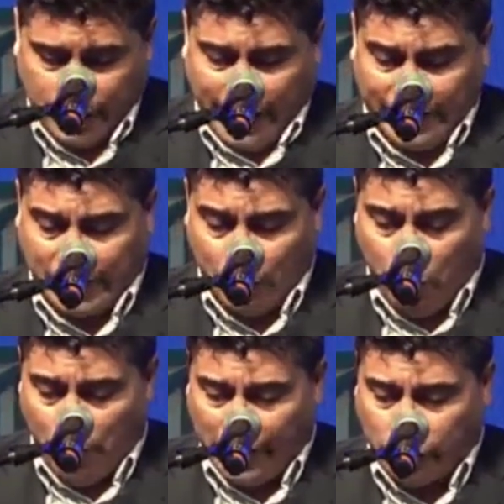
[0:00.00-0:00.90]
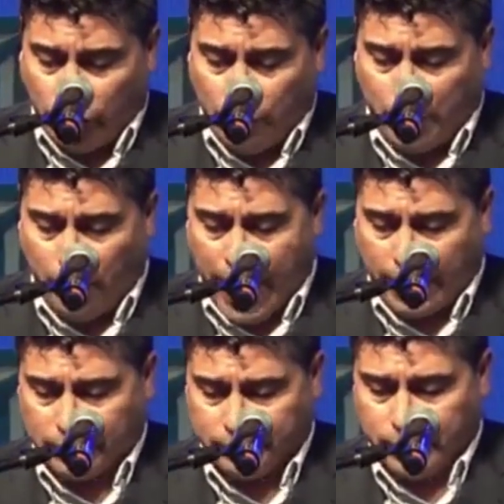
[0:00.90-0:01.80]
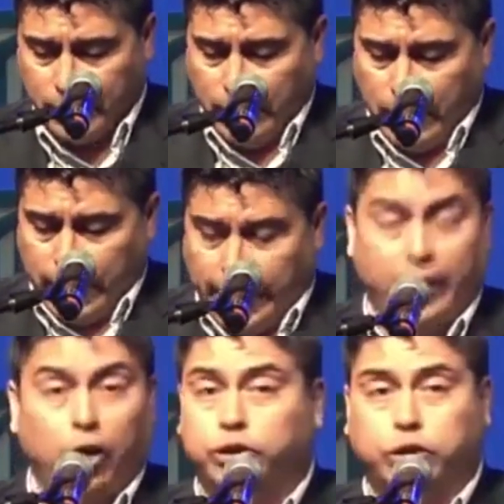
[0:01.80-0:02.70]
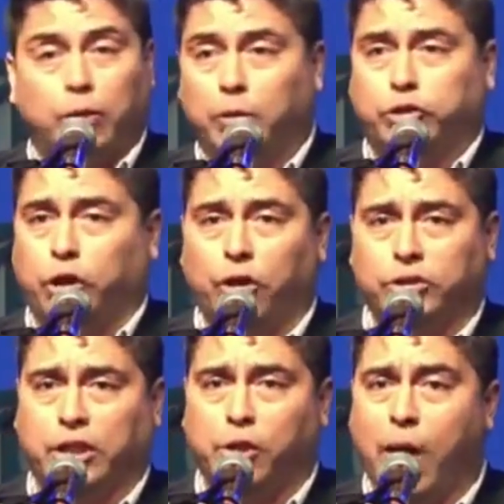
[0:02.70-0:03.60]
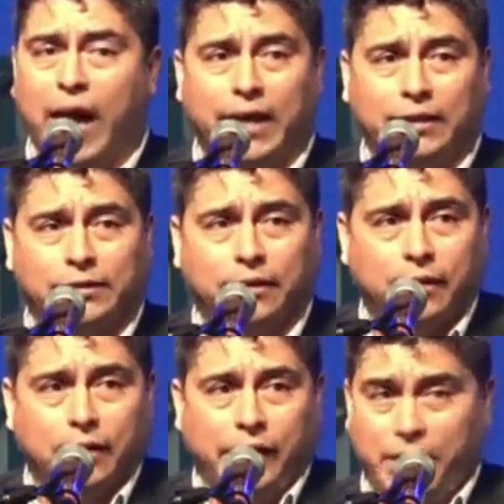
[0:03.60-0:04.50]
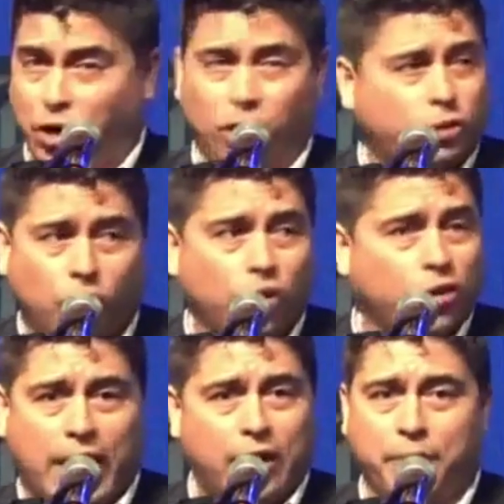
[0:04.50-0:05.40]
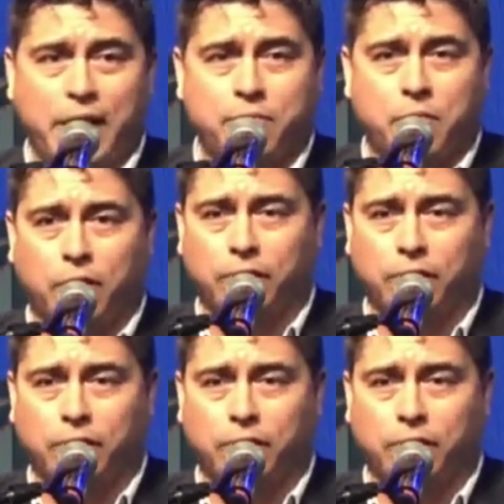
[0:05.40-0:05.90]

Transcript: Es el momento de probar que no somos todos iguales y no todo da lo mismo.